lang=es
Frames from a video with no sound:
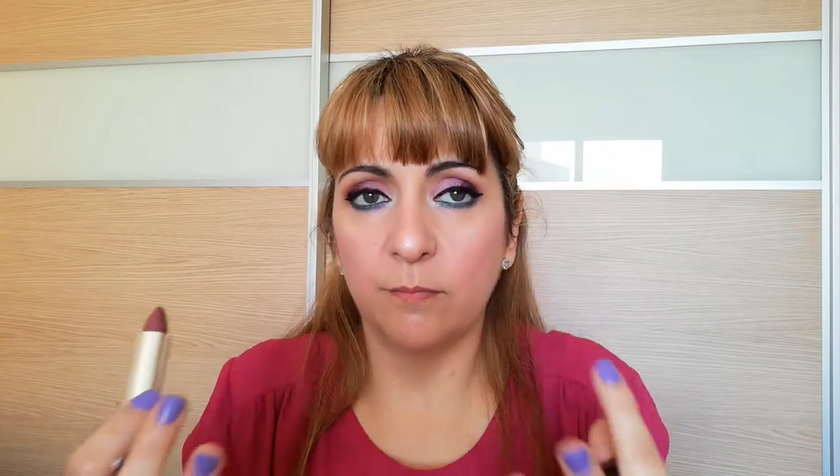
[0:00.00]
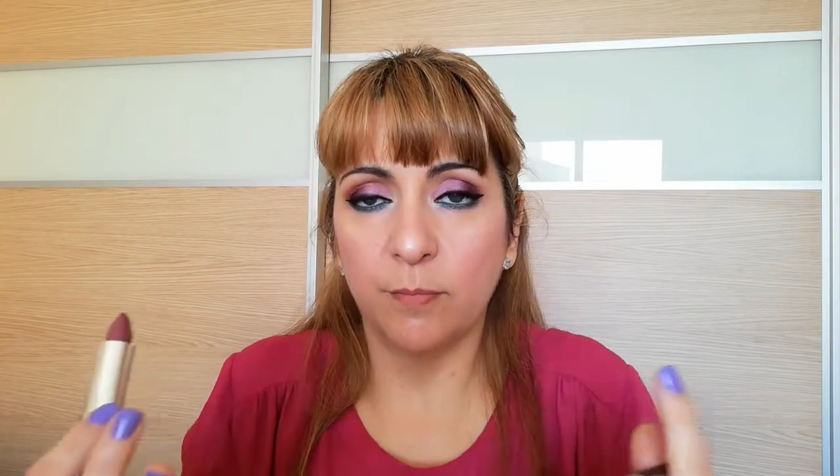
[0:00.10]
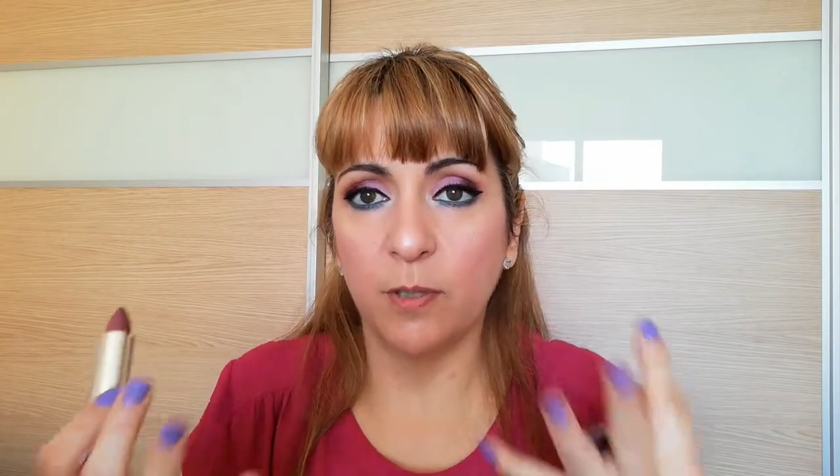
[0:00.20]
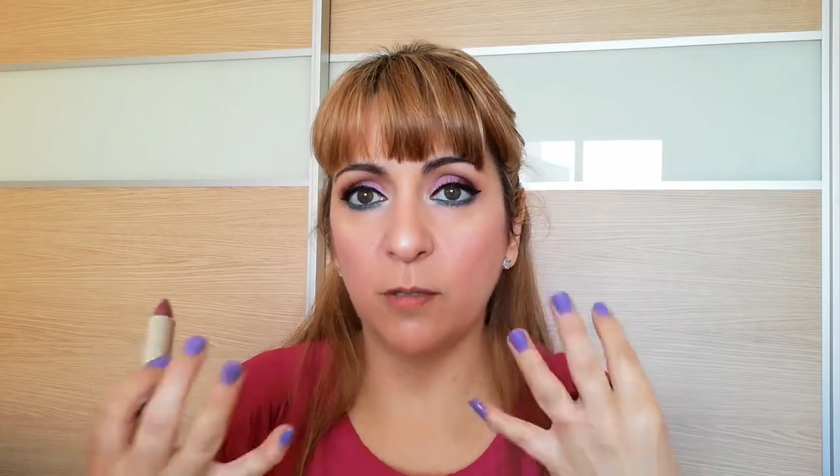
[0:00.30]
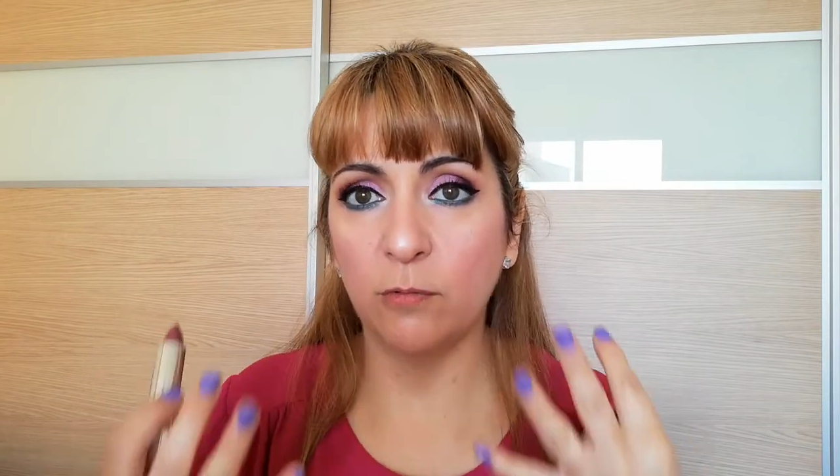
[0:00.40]

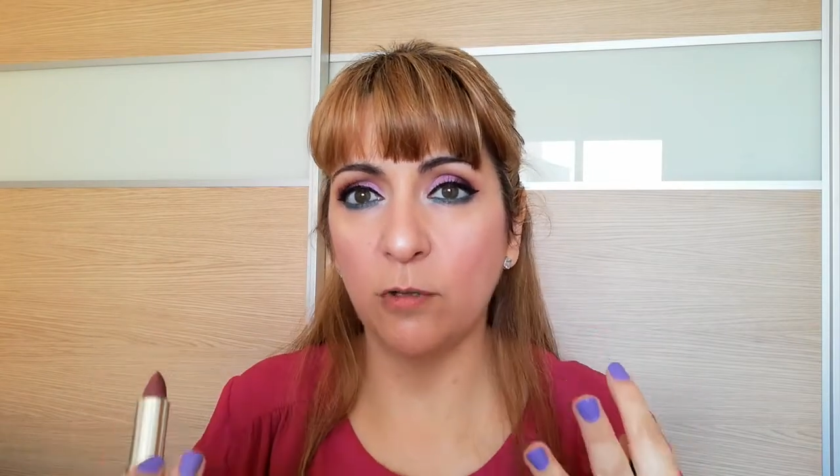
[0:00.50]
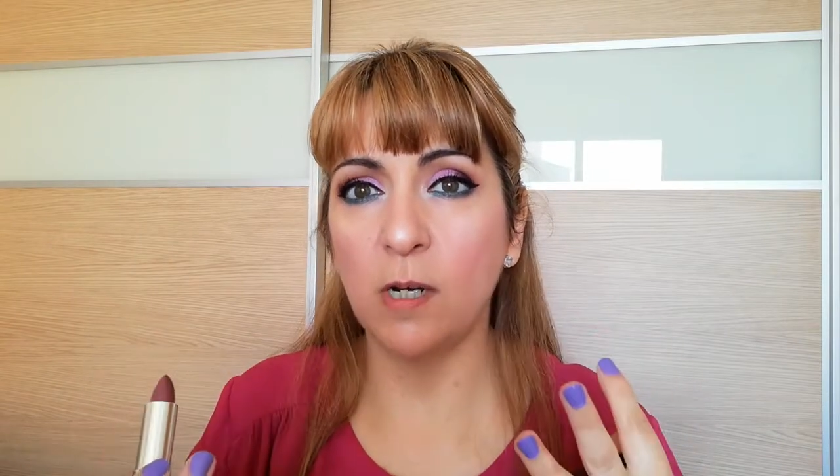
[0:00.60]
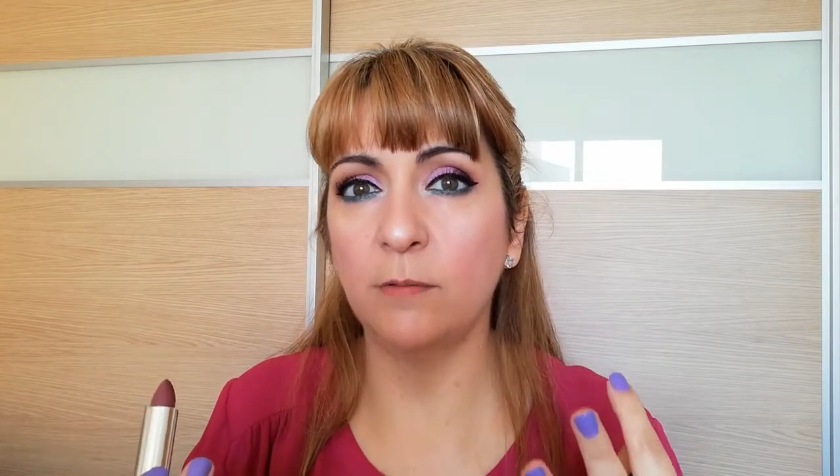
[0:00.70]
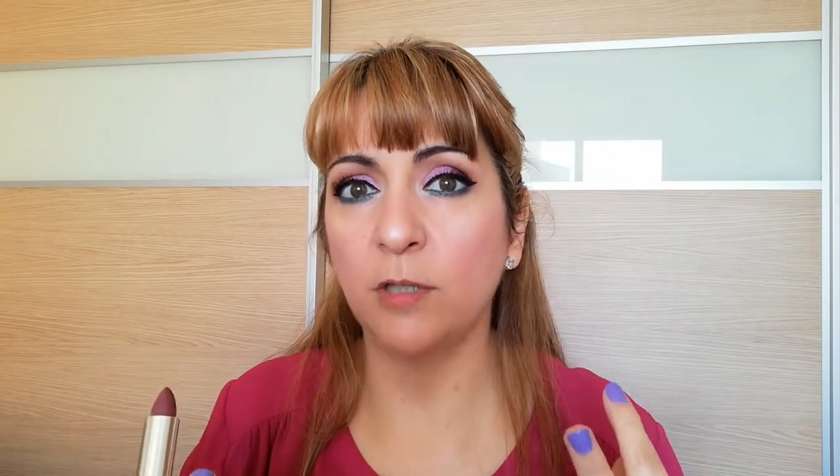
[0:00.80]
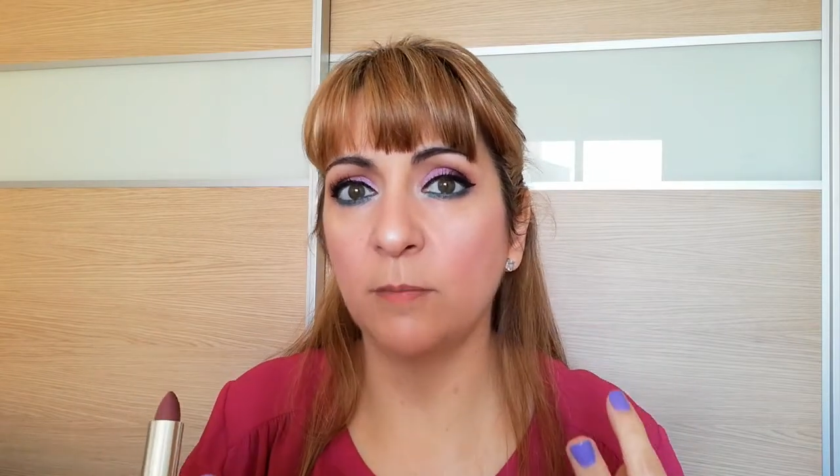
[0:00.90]
poner unos
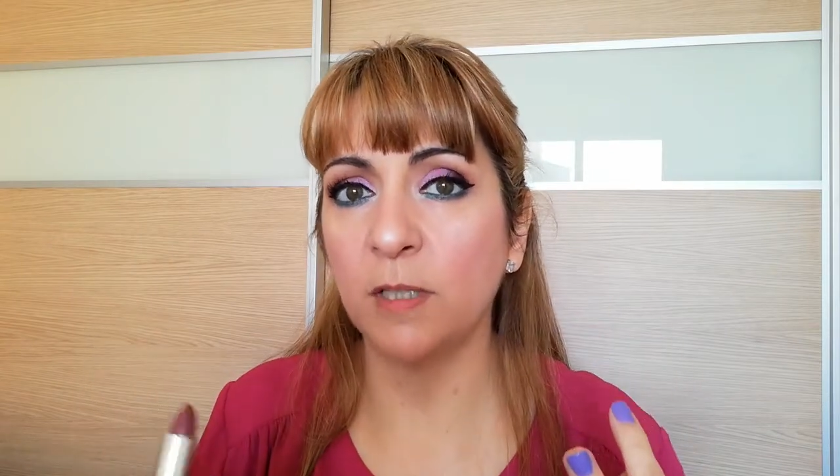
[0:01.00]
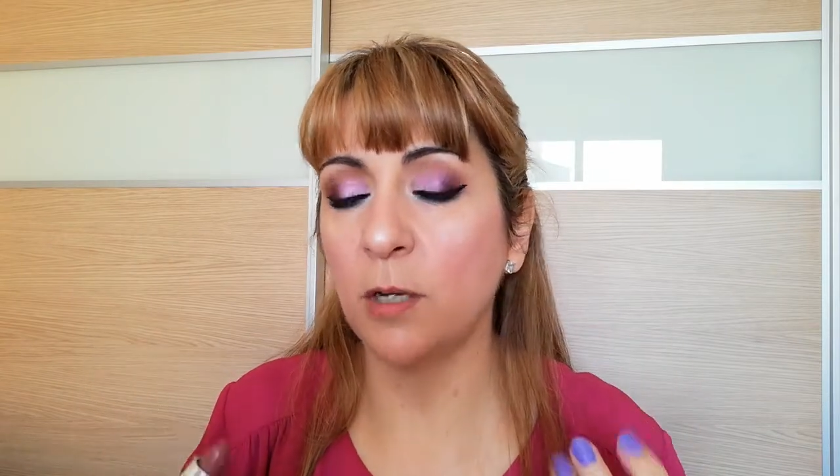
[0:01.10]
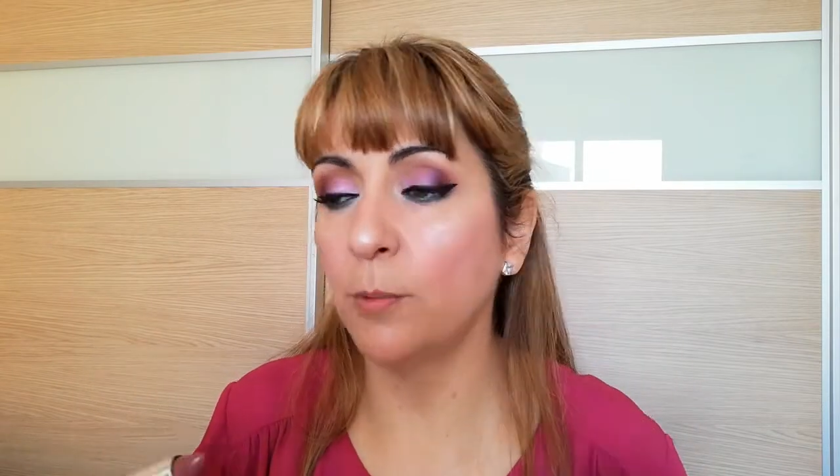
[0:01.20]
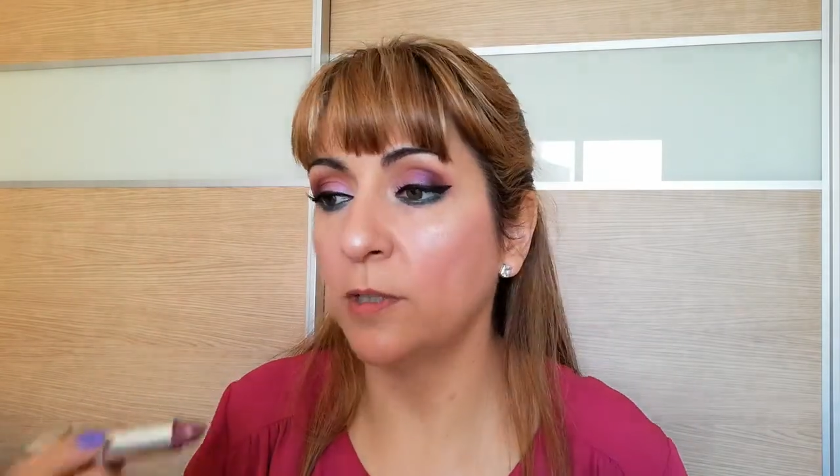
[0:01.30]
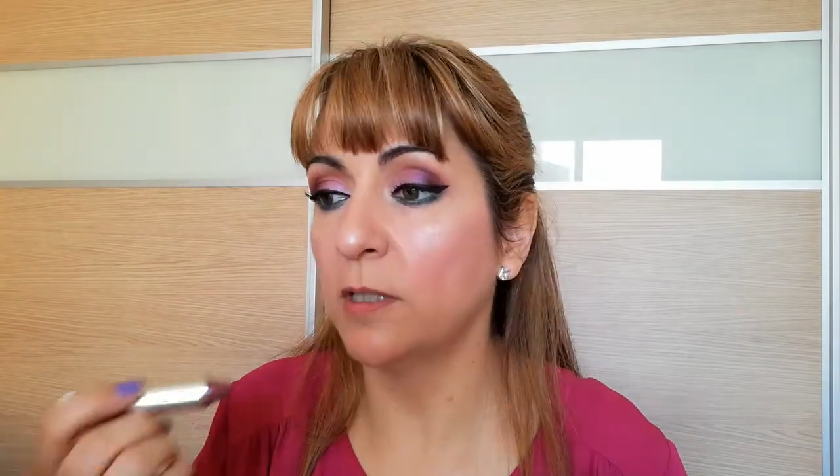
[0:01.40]
labios
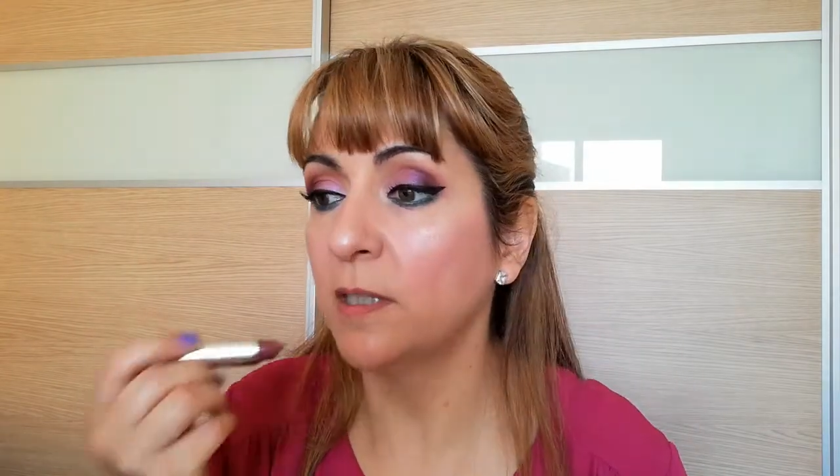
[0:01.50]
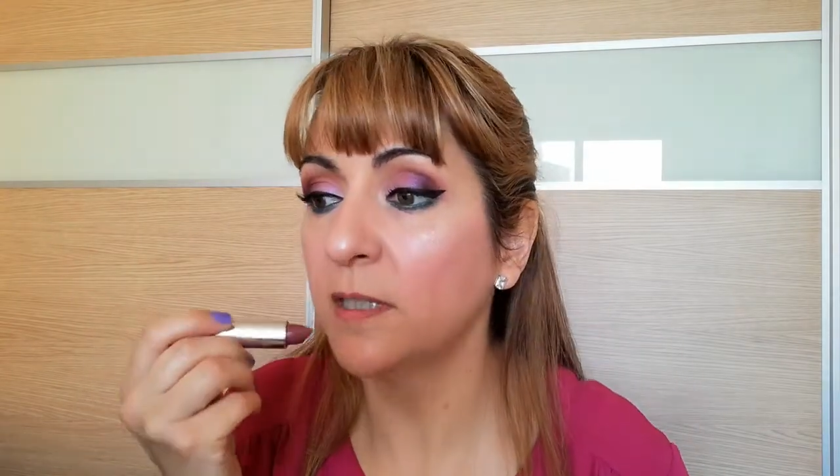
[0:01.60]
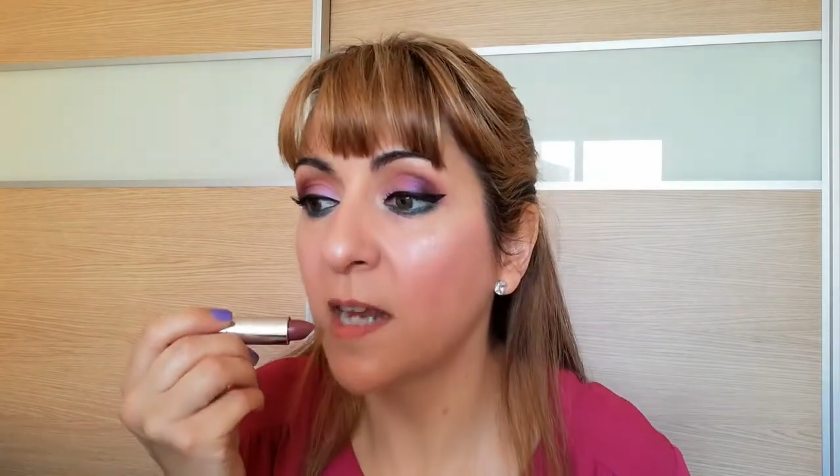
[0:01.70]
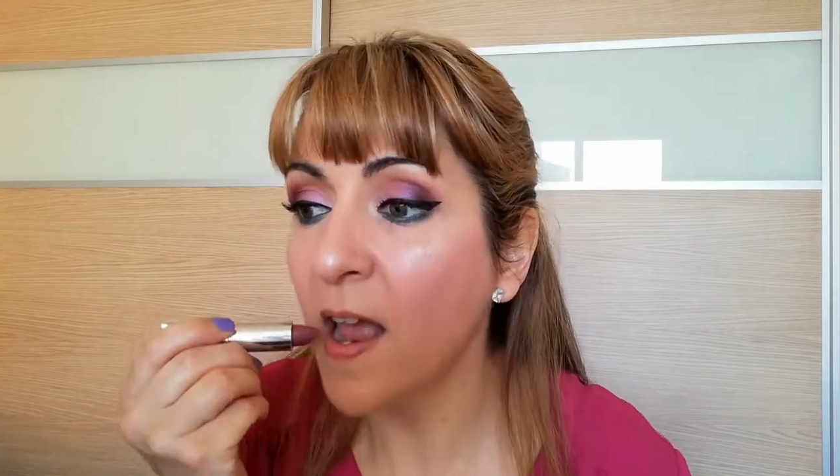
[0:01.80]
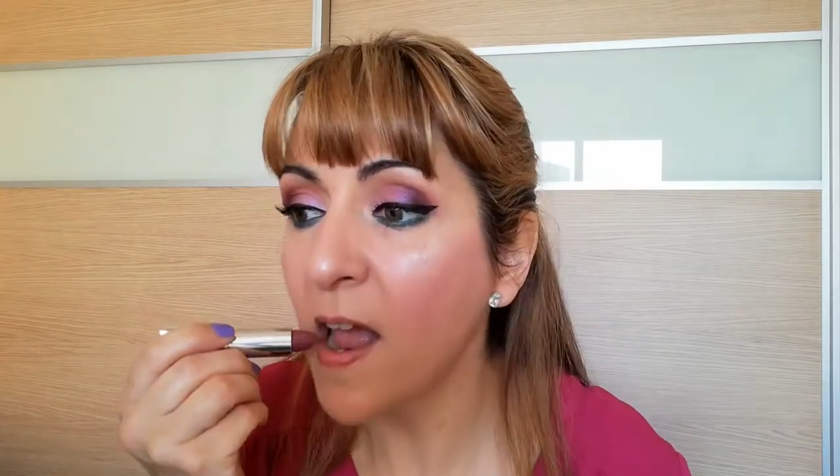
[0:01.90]
demasiado potentes